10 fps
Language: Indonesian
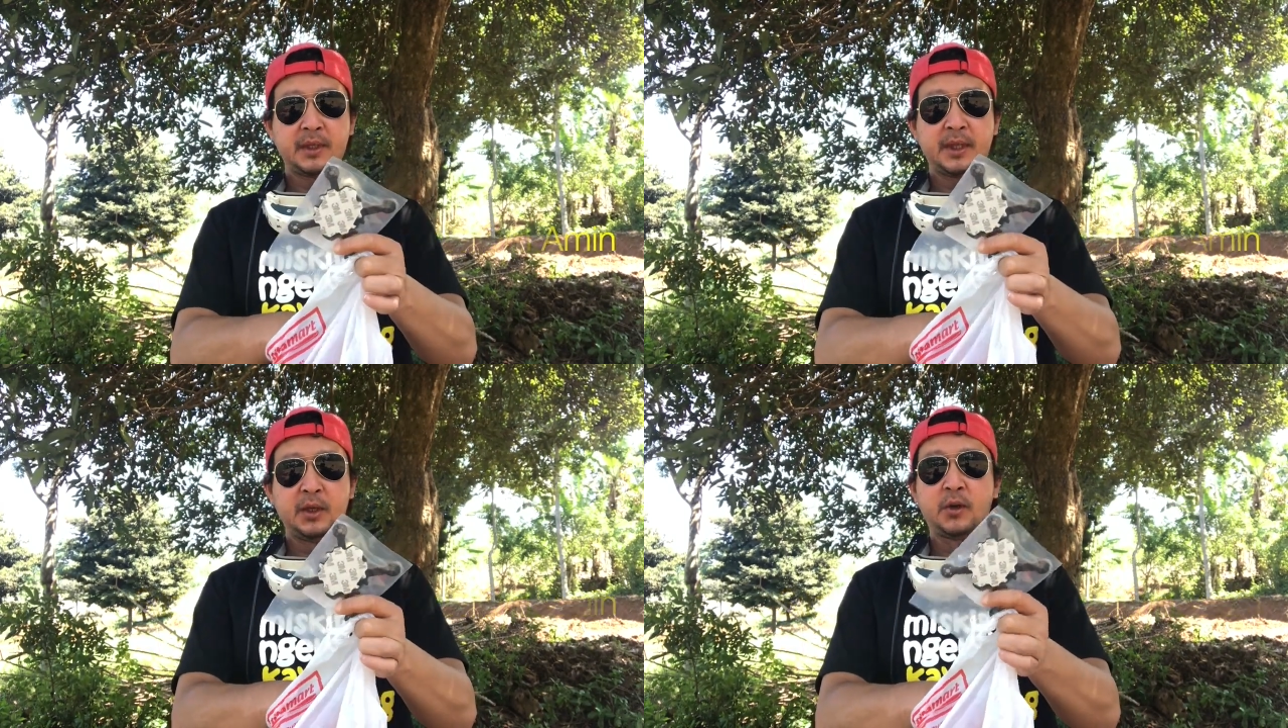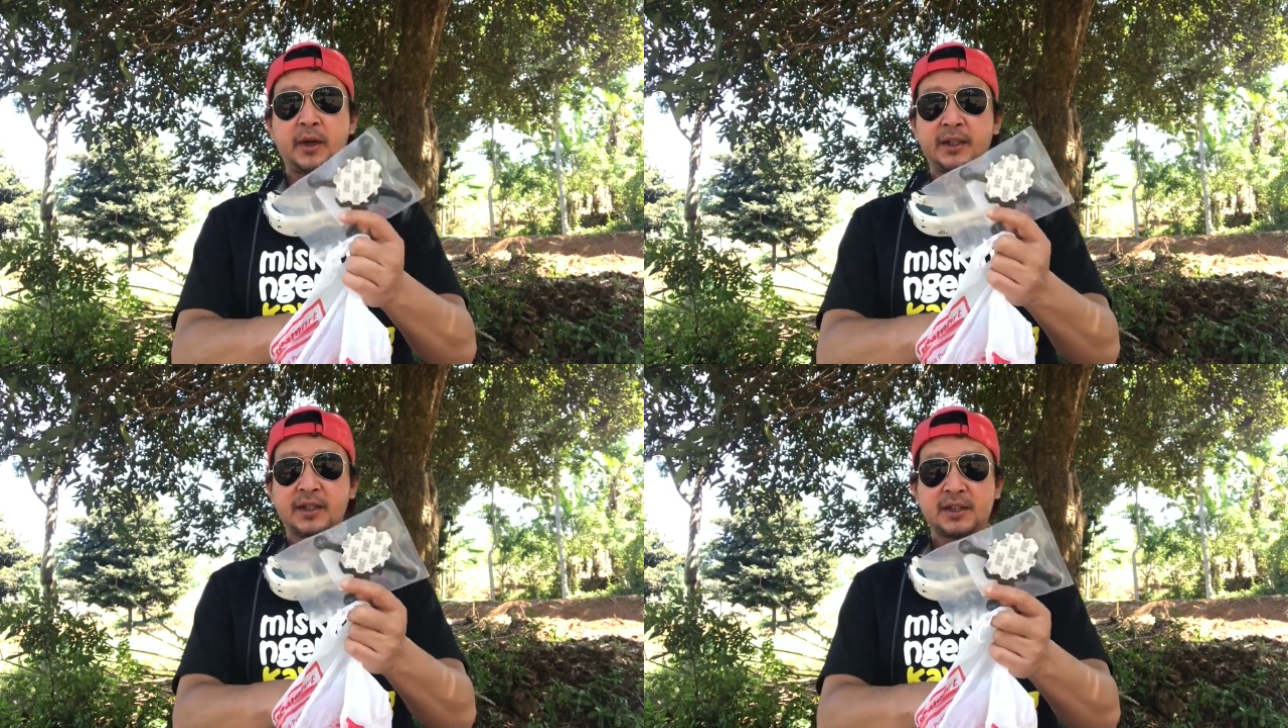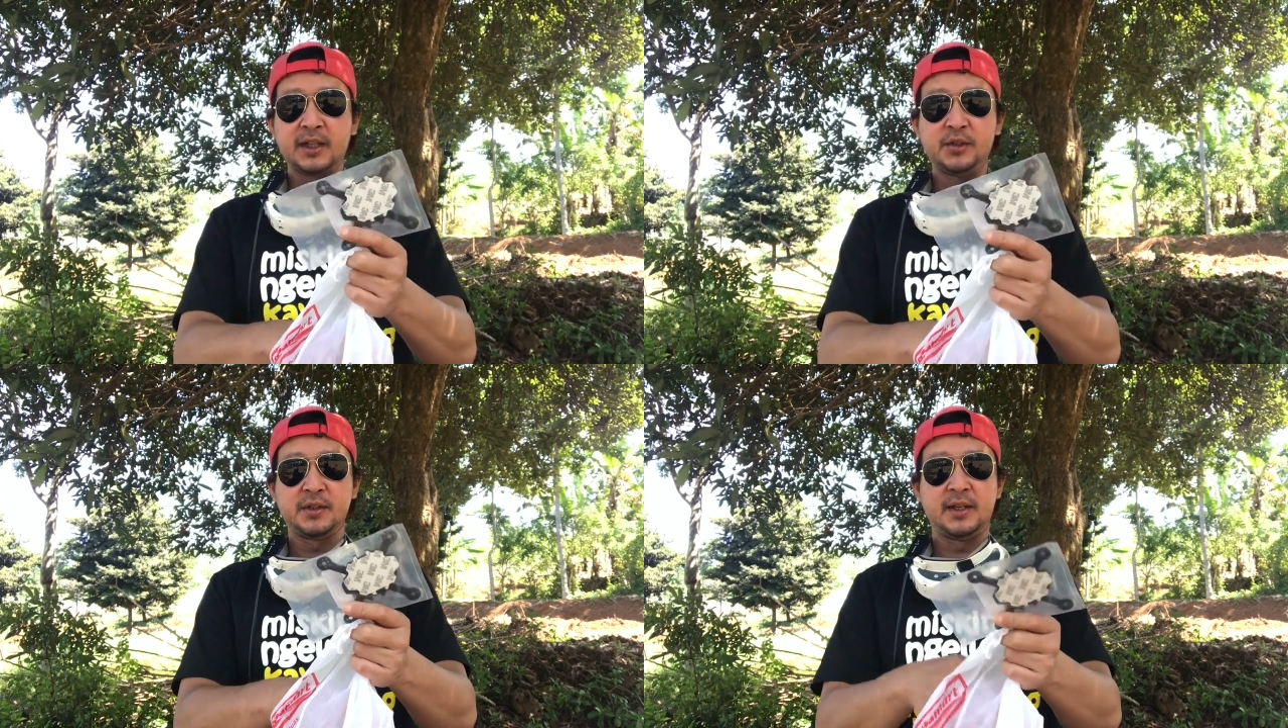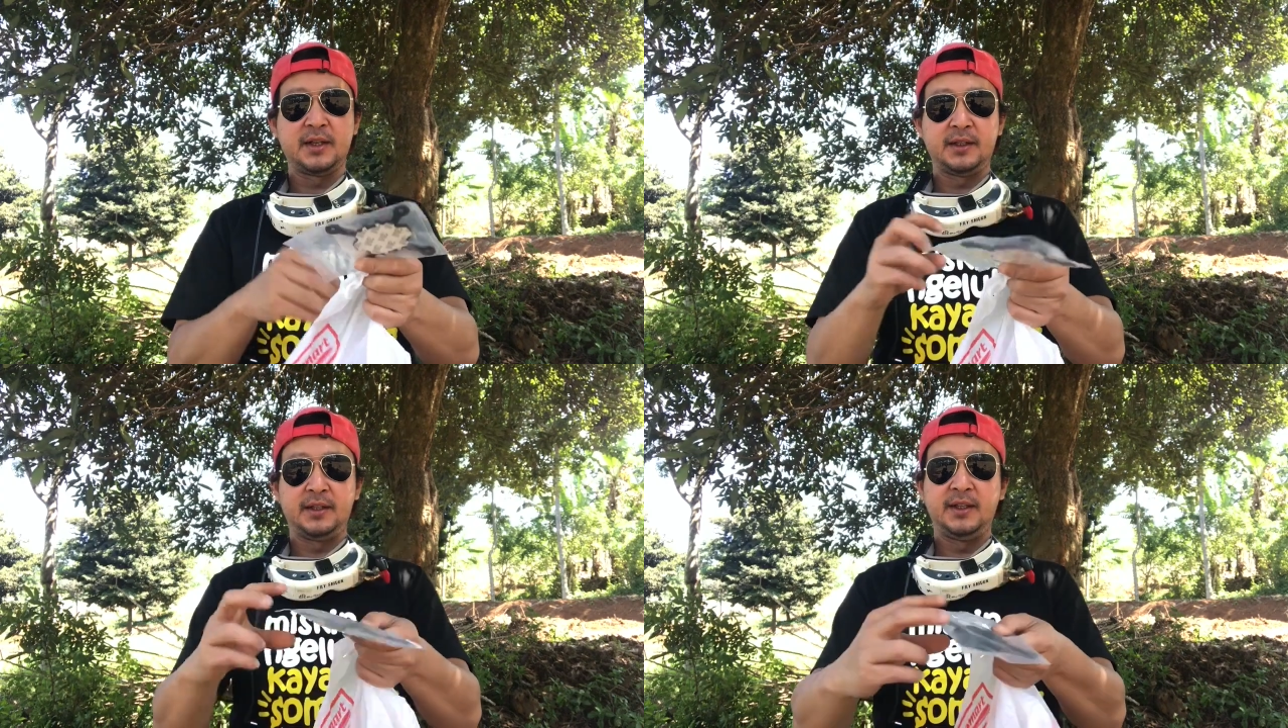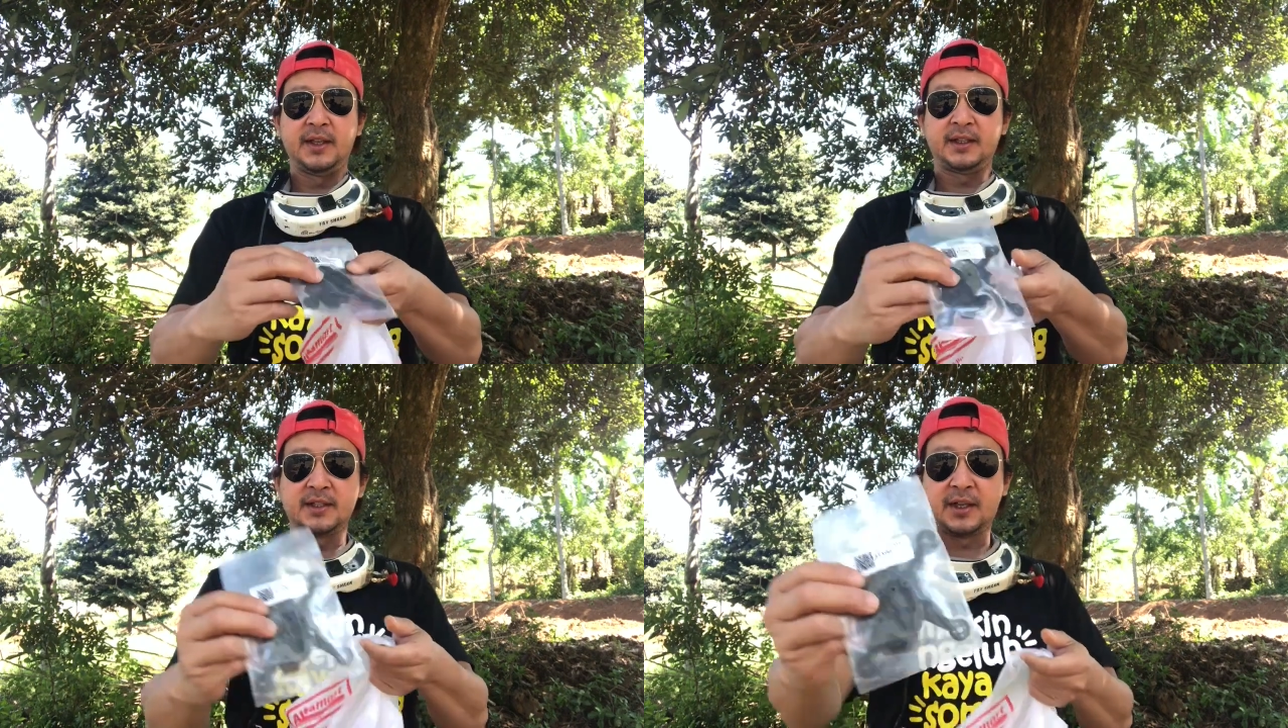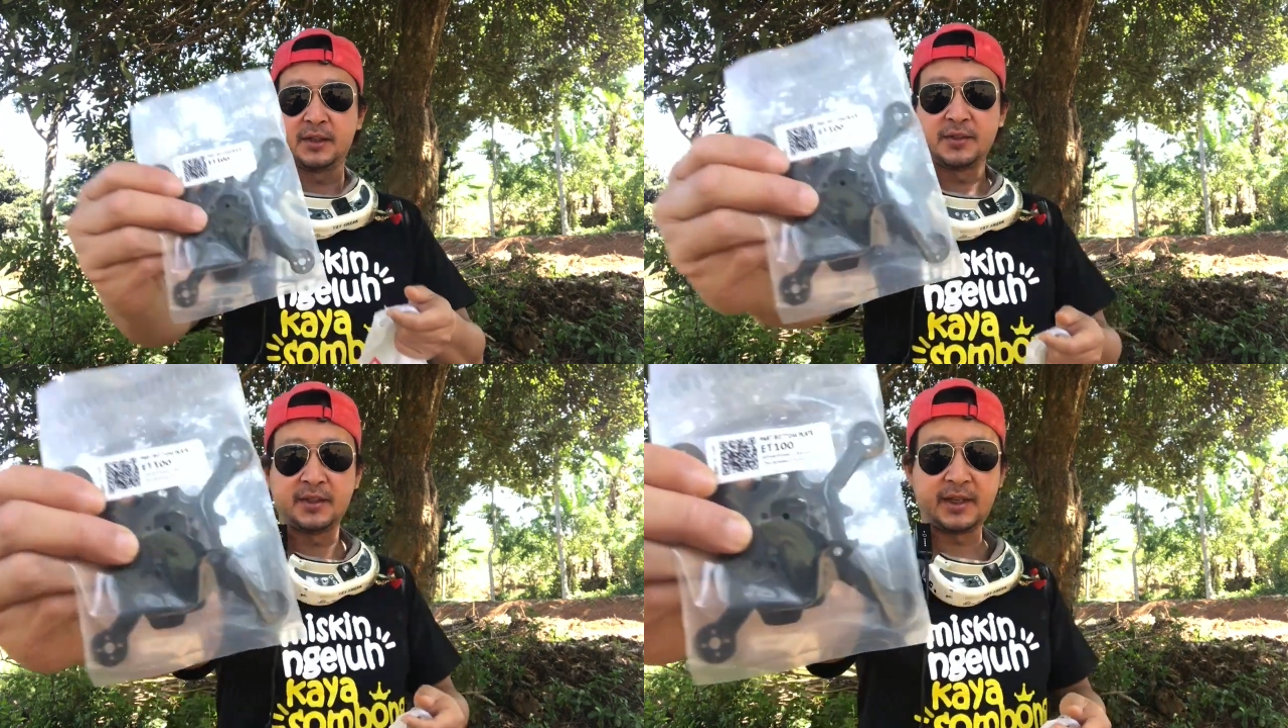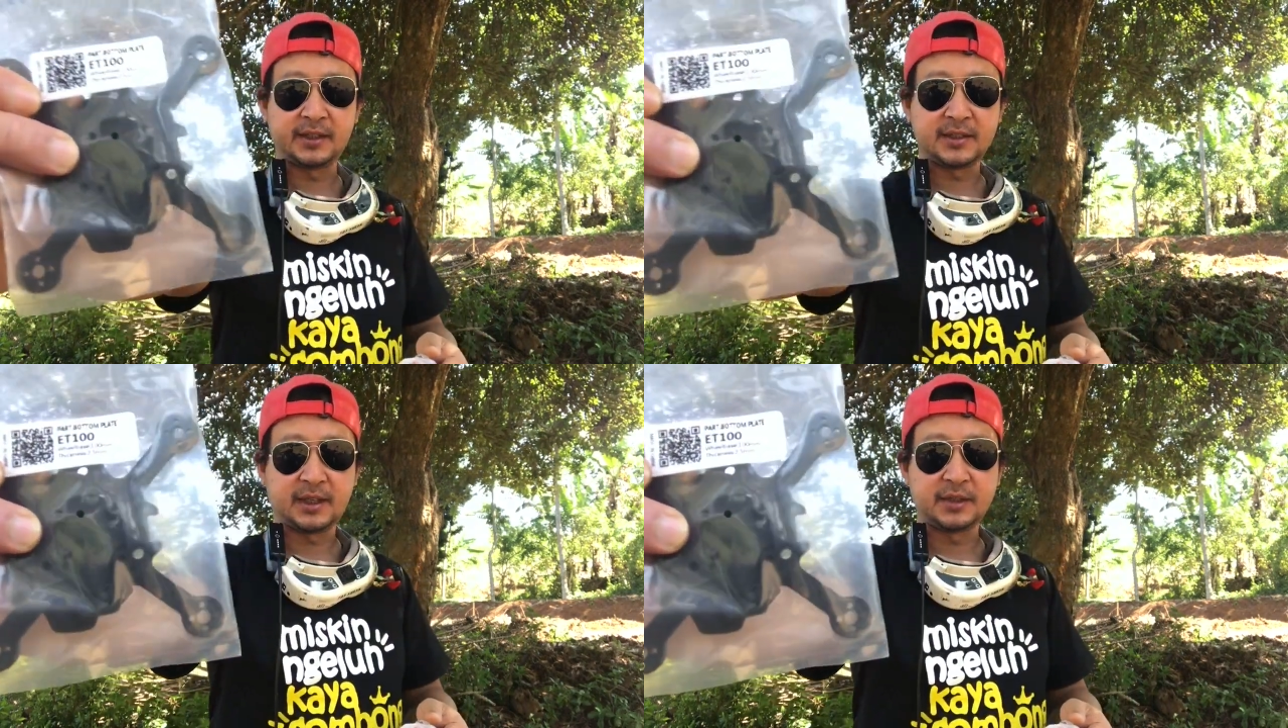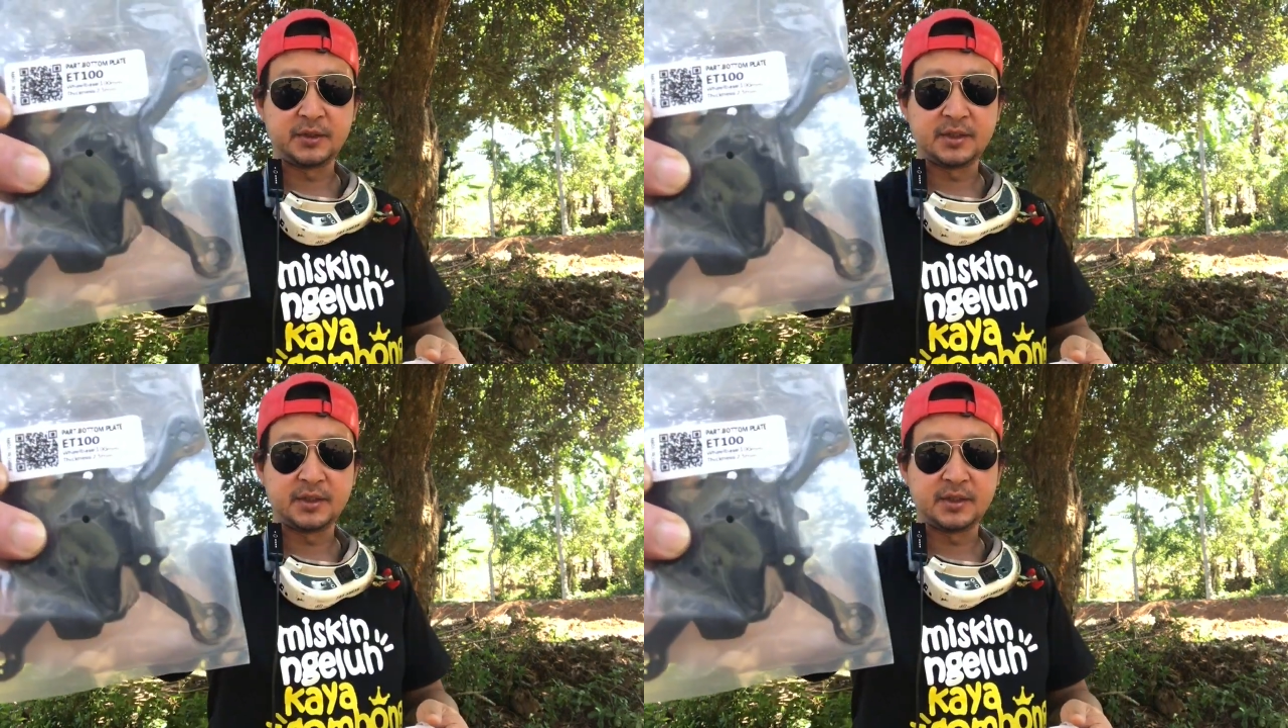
King Kong ET100 ya ini ET100 ET100